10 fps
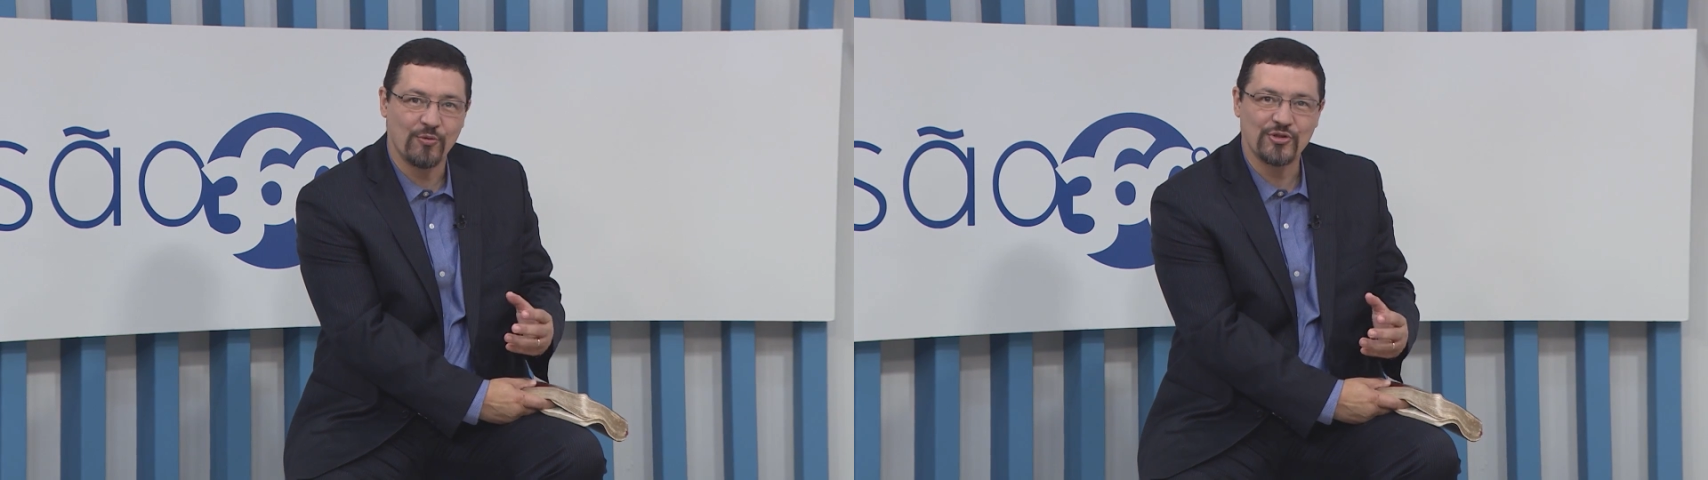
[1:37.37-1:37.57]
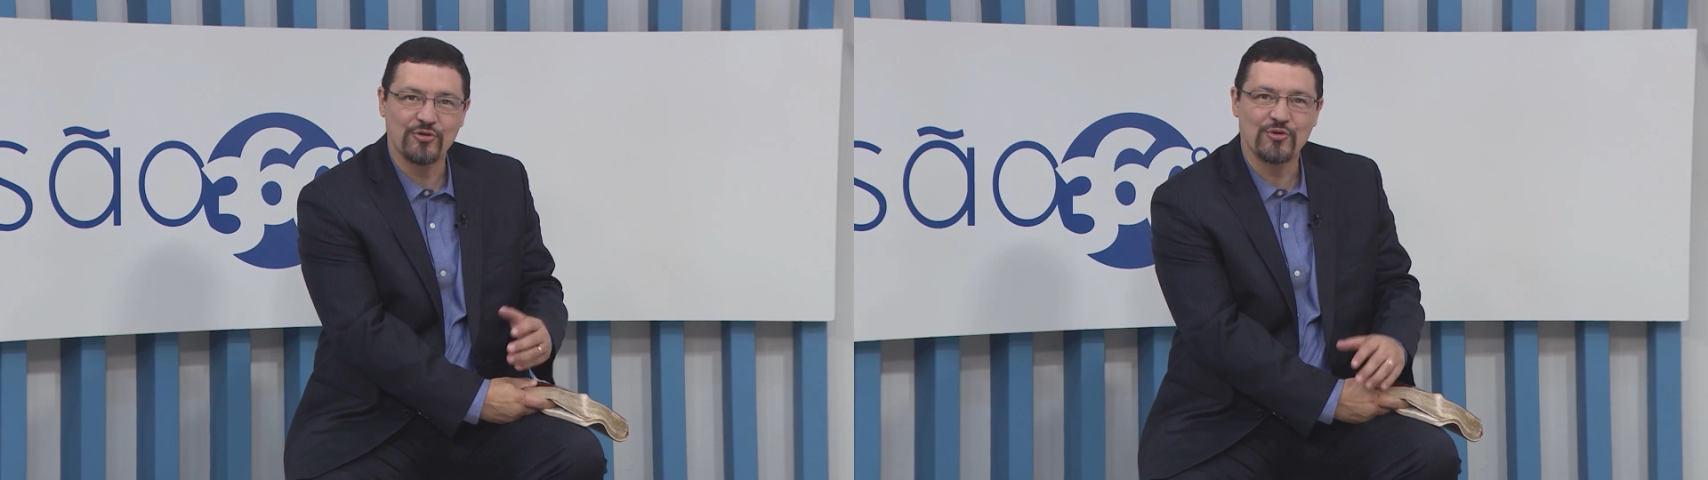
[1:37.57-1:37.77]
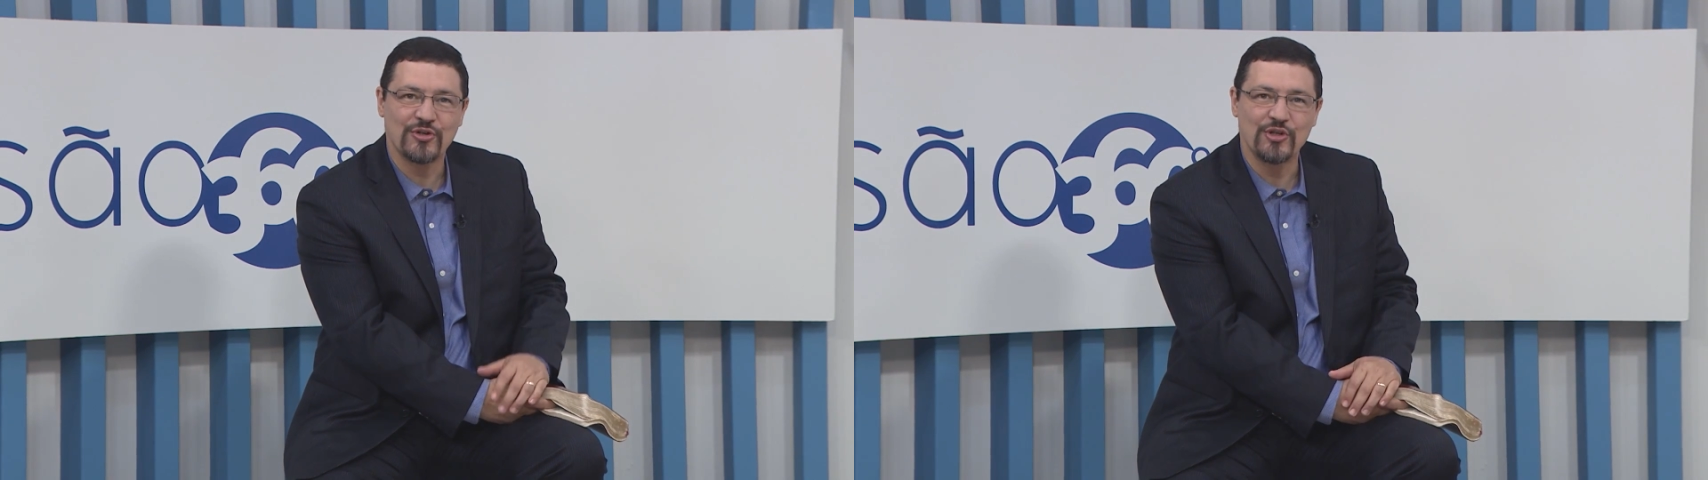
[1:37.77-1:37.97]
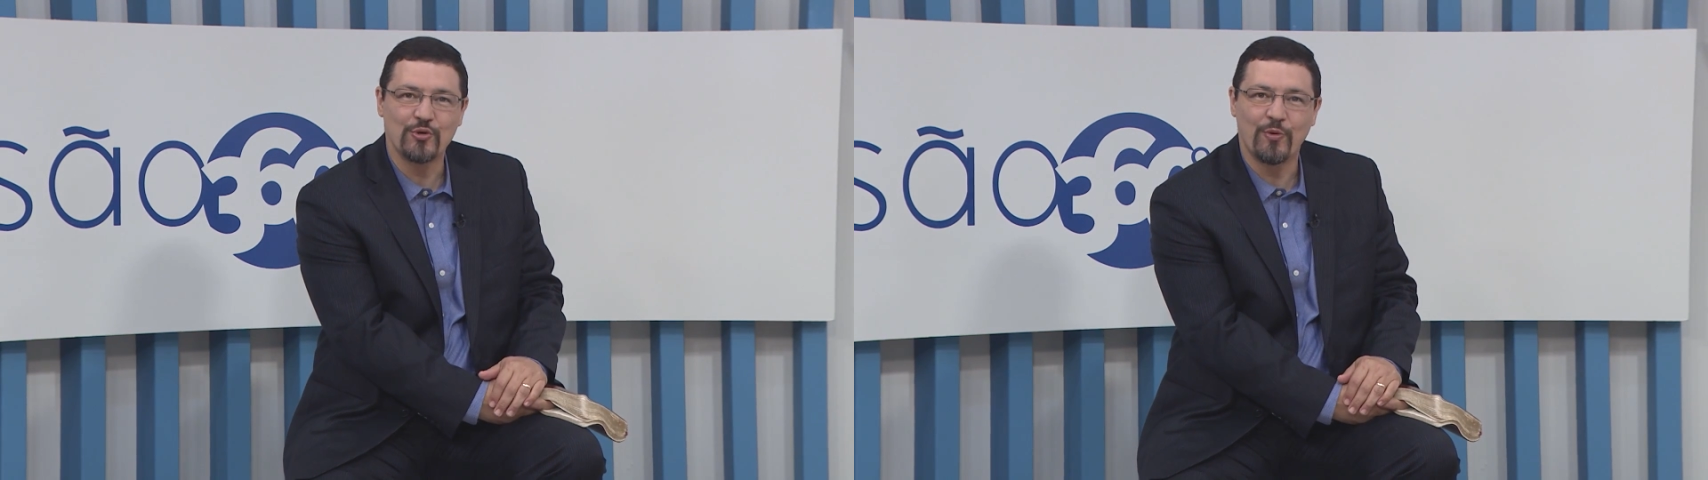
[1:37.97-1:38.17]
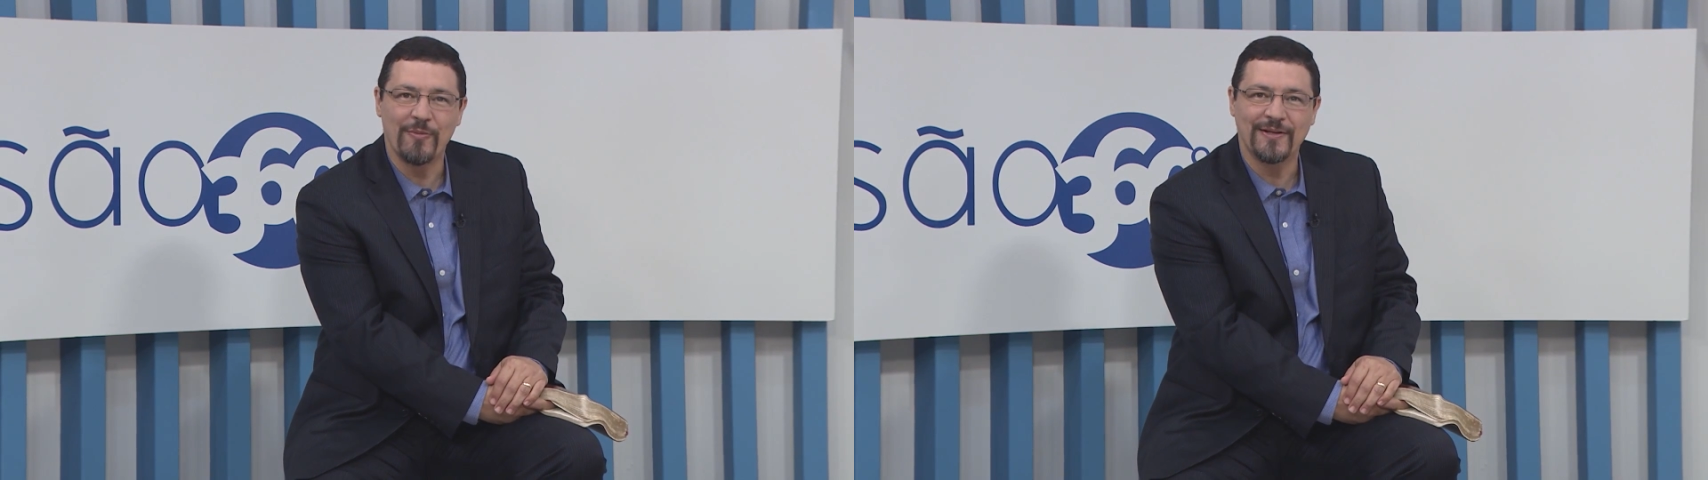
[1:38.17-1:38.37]
que Jesus Cristo
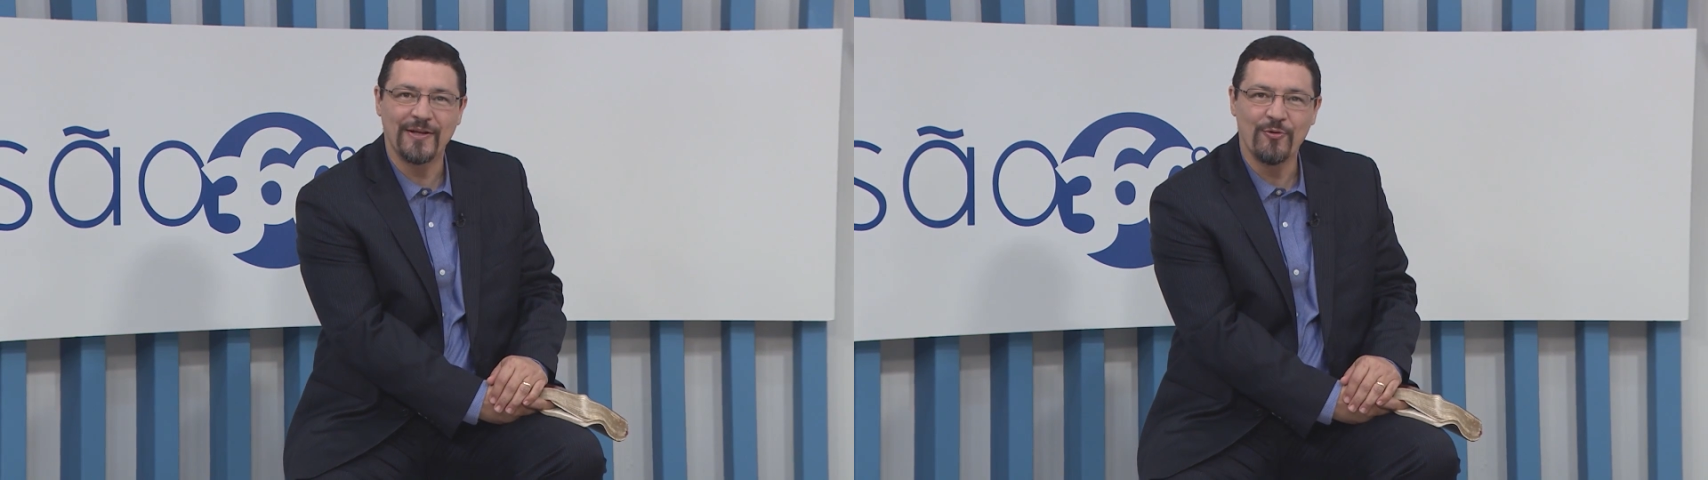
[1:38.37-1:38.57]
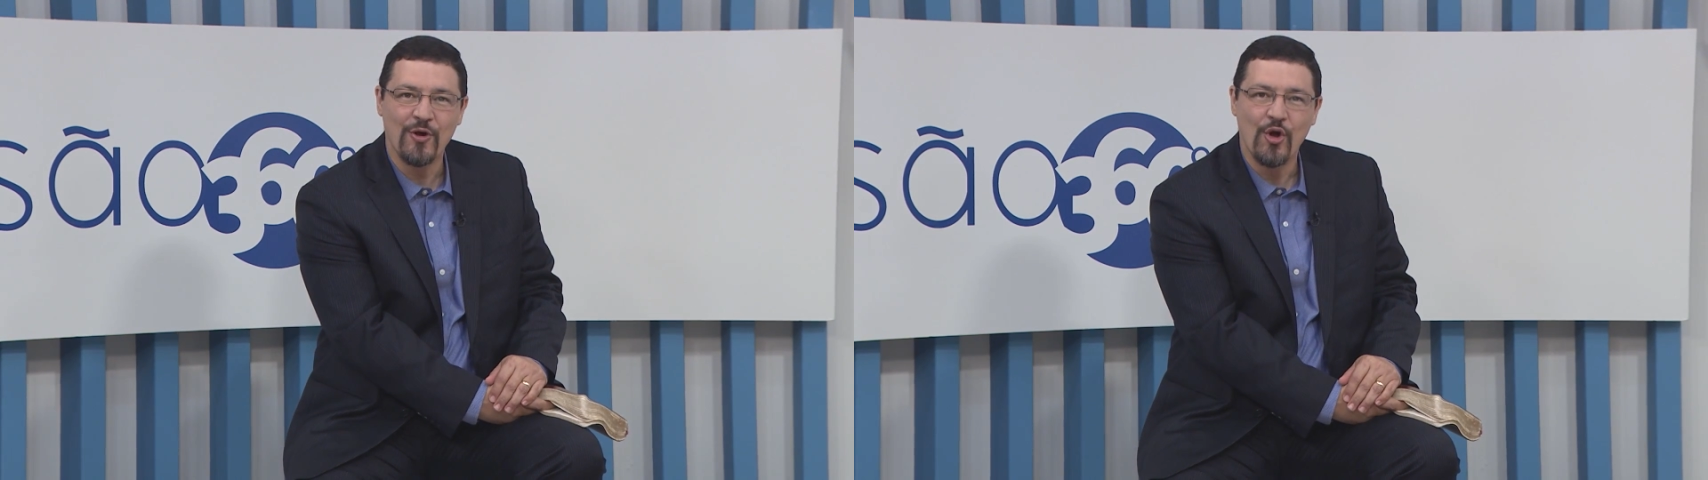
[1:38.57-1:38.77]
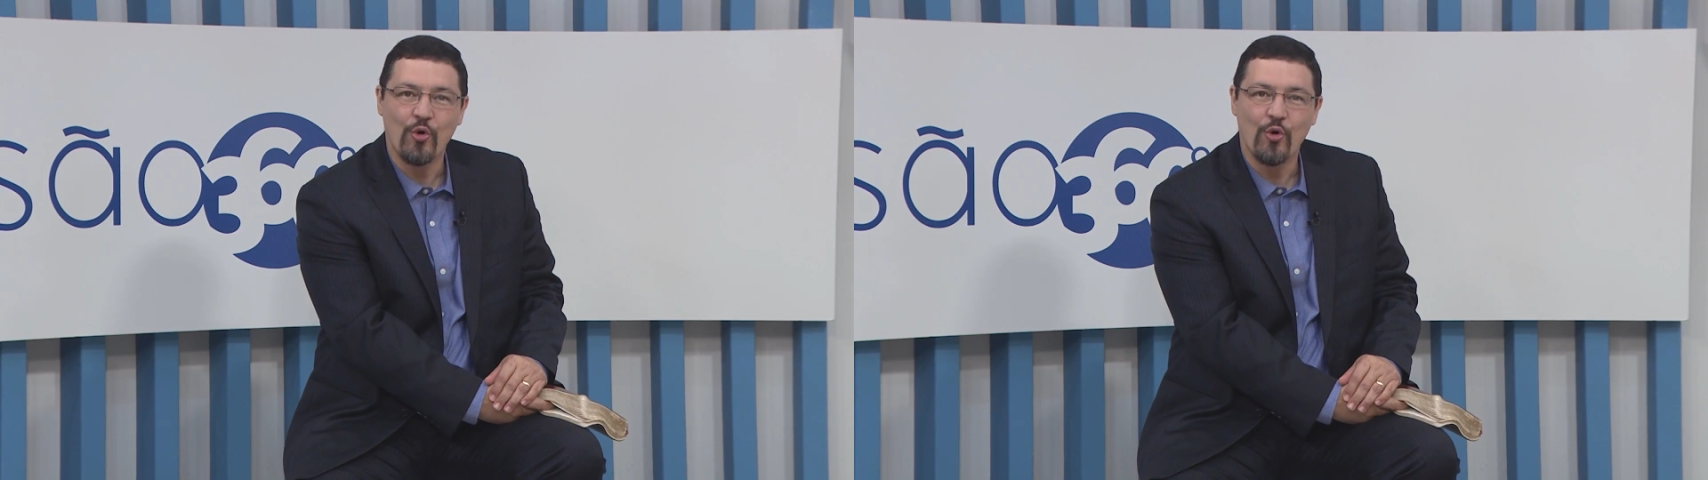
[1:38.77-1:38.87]
prometeu